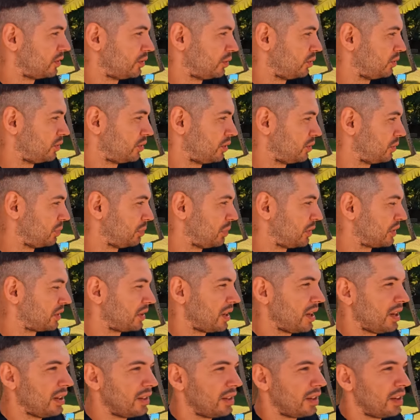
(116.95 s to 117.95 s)
То есть
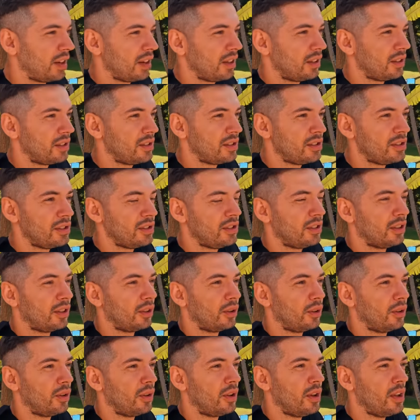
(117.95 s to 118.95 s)
специально я это не
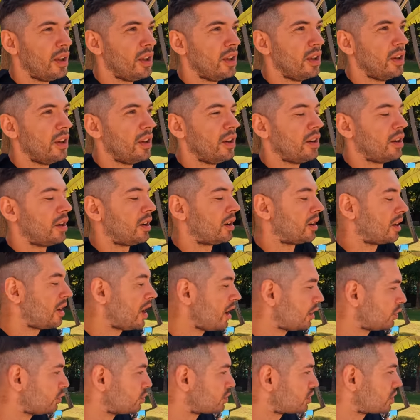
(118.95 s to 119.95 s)
делаю
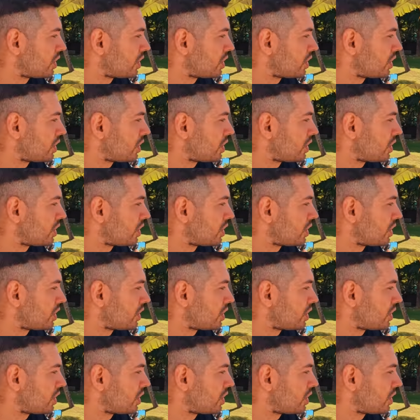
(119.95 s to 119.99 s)
рану